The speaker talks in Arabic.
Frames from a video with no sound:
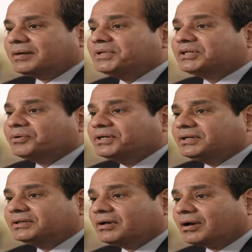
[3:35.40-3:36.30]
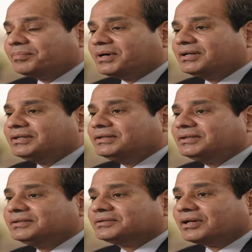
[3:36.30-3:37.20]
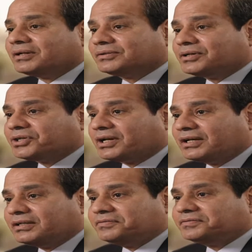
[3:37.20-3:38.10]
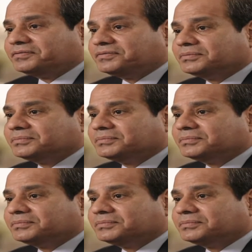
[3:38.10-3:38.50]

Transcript: تم توجيه ضربة ل 13 هدف